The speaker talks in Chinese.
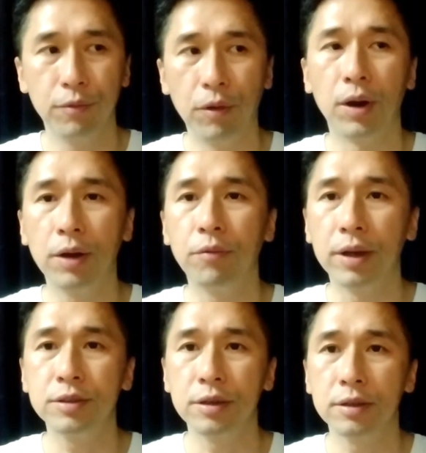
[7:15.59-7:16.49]
我认
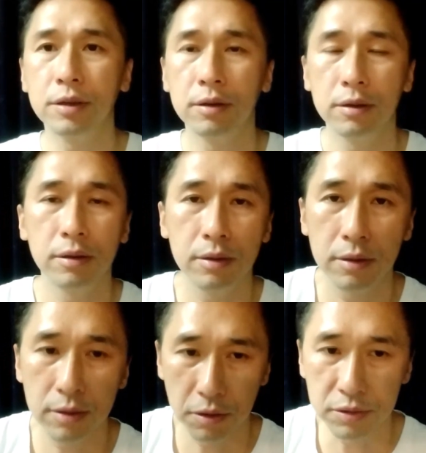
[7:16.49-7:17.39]
为是
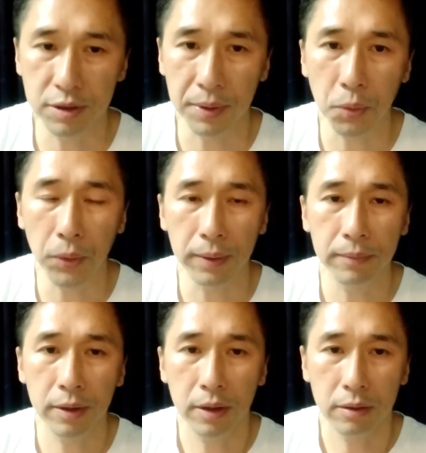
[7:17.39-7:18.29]
有这么多。
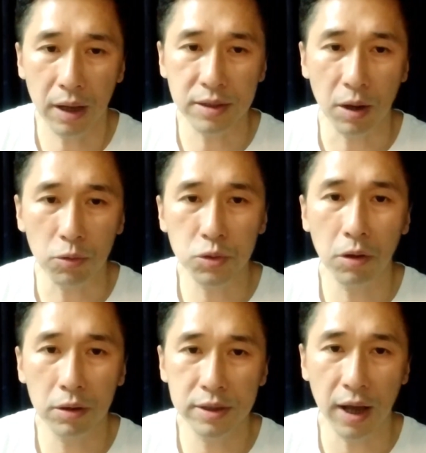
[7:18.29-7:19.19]
那假如
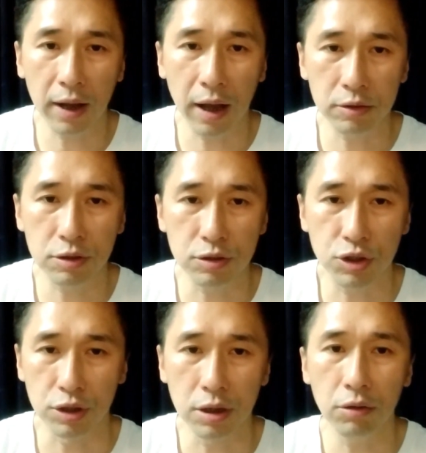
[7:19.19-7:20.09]
说香港是
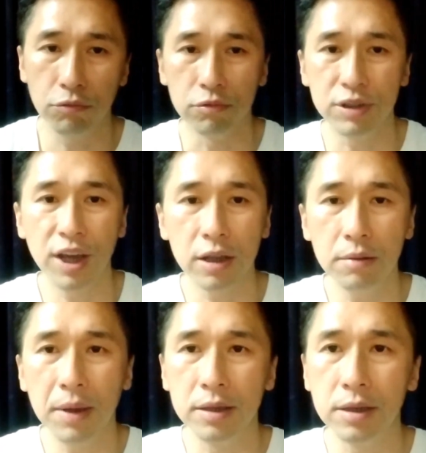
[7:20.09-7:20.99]
值五千亿
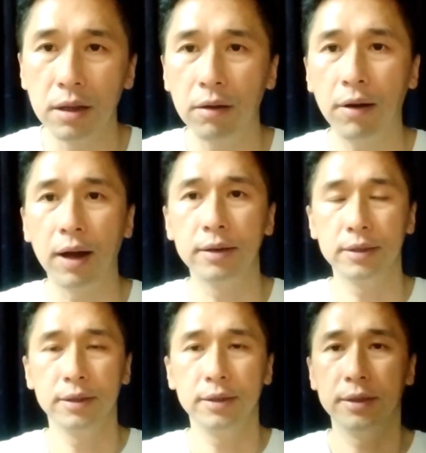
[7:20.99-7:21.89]
美金的话，
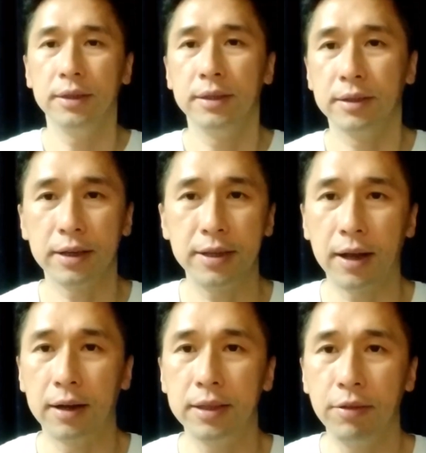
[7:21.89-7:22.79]
那香
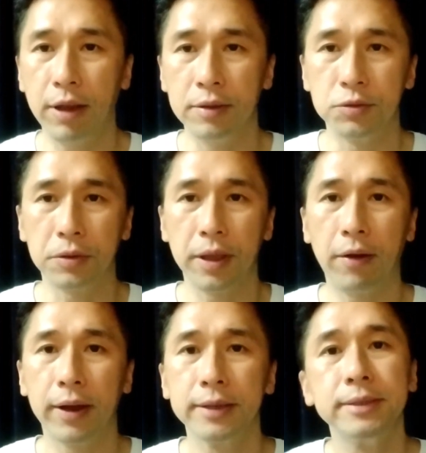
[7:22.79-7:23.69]
港的地位很重要
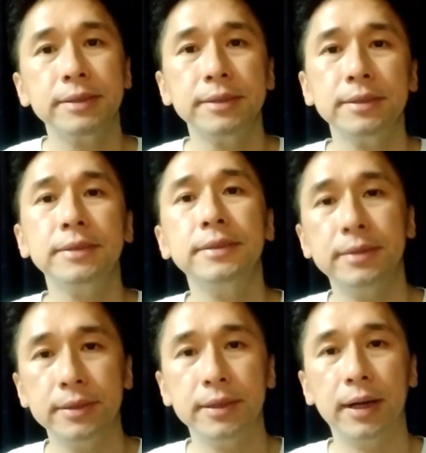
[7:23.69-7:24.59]

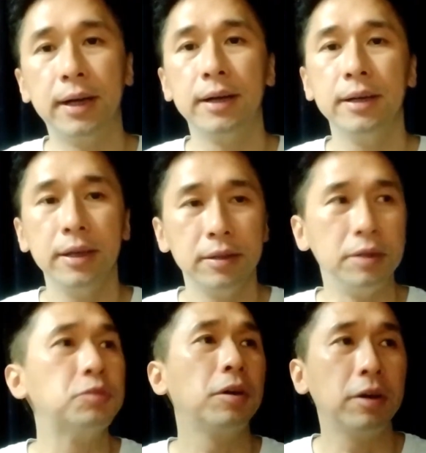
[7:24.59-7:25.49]
啊。
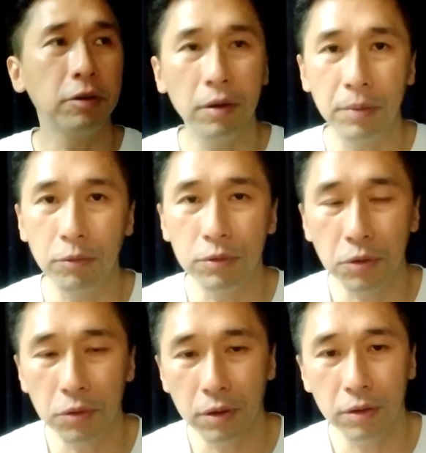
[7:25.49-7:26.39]
你说会不会无
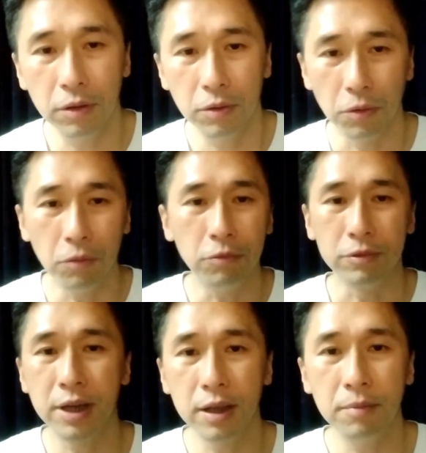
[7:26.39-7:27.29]
端端有五
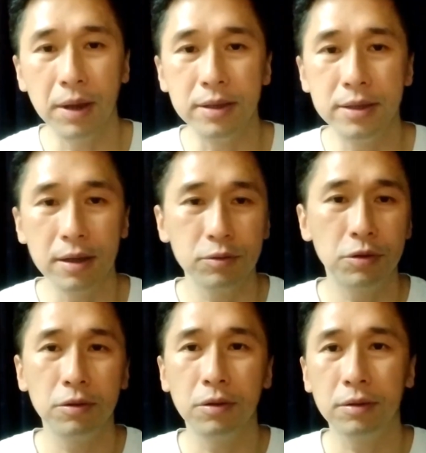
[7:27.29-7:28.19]
千亿美金
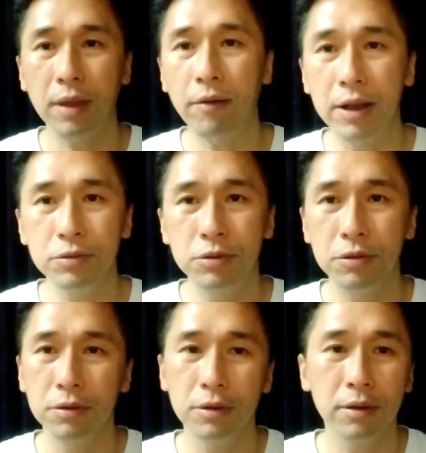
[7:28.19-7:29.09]
去大湾区？